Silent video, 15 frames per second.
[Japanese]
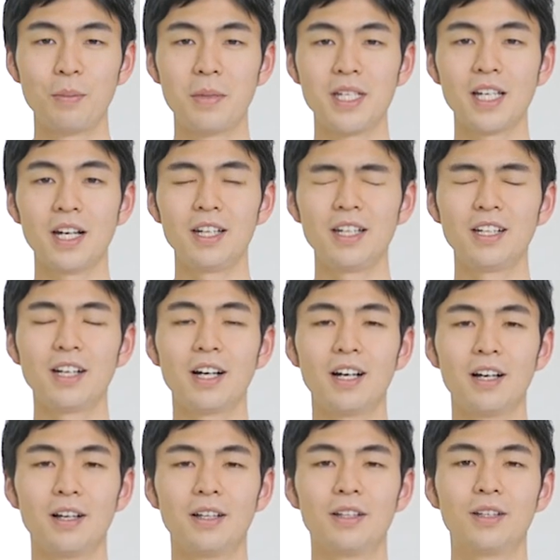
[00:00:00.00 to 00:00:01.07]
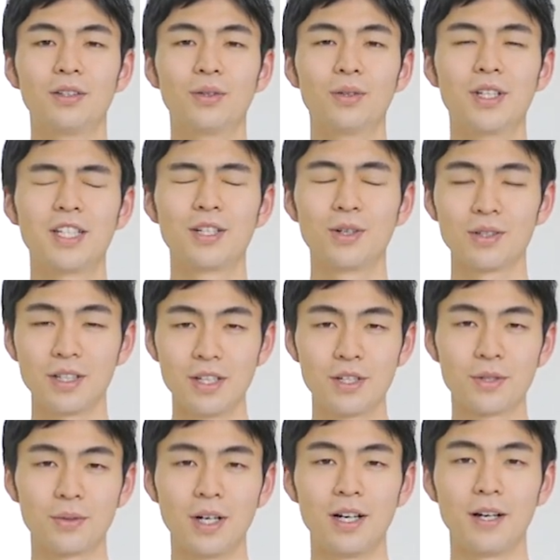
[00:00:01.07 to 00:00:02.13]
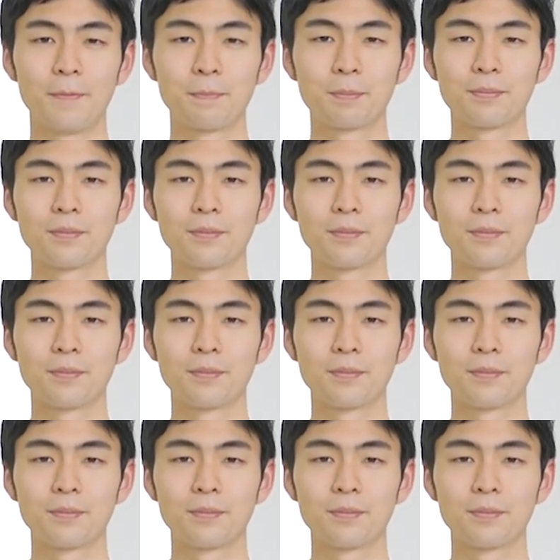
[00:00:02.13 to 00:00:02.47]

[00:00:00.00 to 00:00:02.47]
メジャーリーガーのイチロー選手は